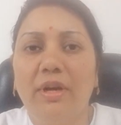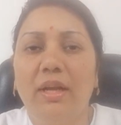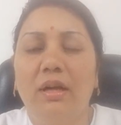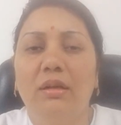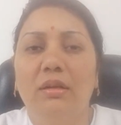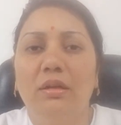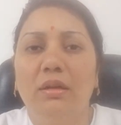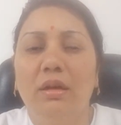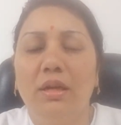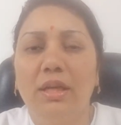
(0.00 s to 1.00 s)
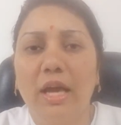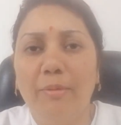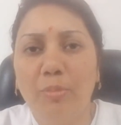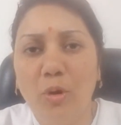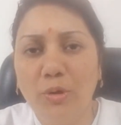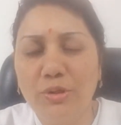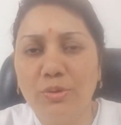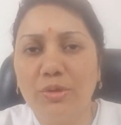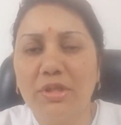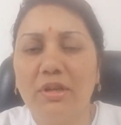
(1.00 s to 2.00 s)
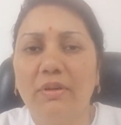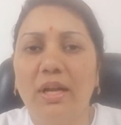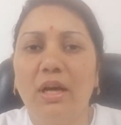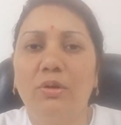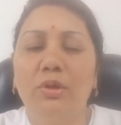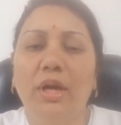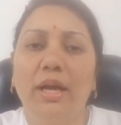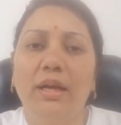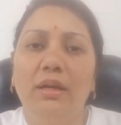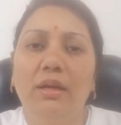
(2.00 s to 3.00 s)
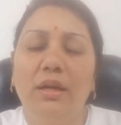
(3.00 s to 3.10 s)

वाला या बहुत सोचने वाला होता है